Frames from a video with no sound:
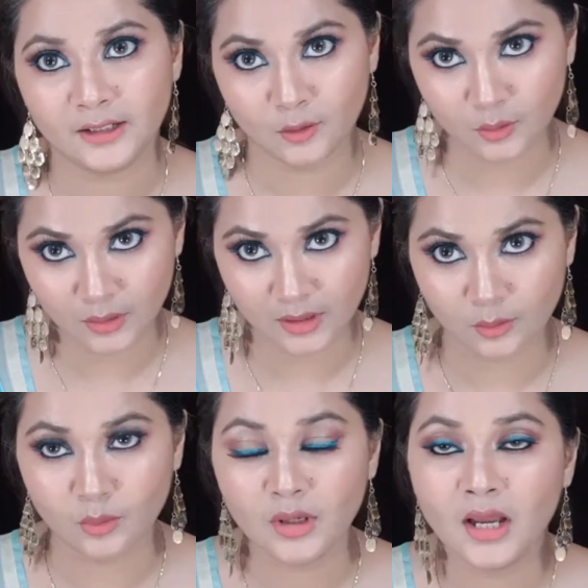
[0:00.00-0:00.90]
ये लुक
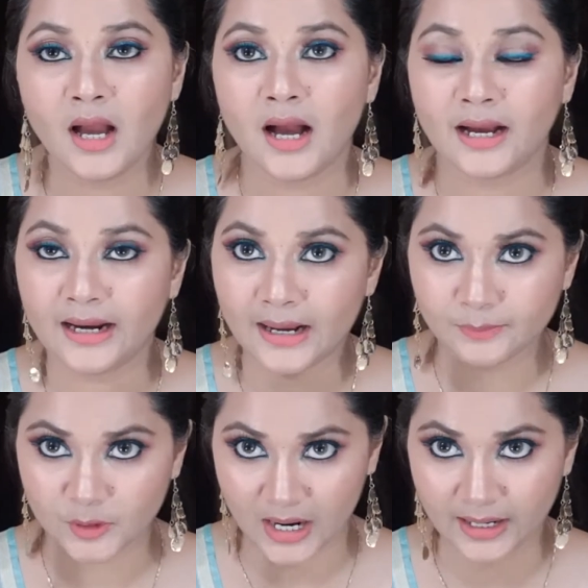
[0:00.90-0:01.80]
करूं अगर
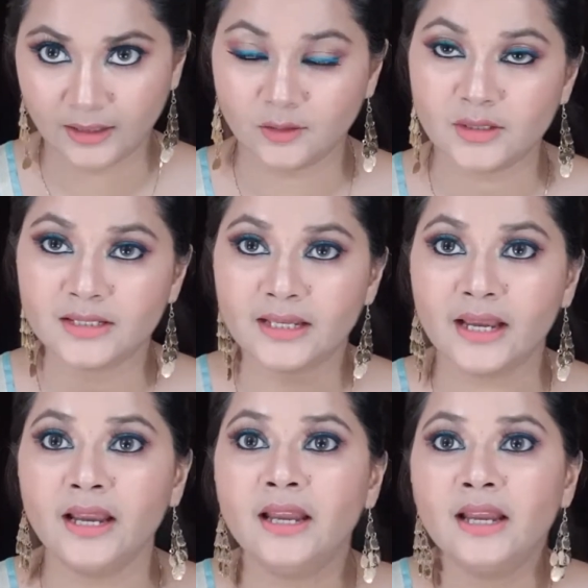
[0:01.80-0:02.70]
आप चाहें तो
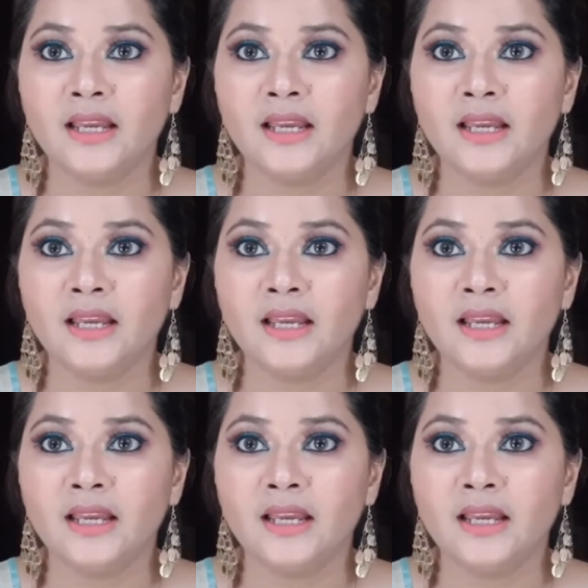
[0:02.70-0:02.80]
इसे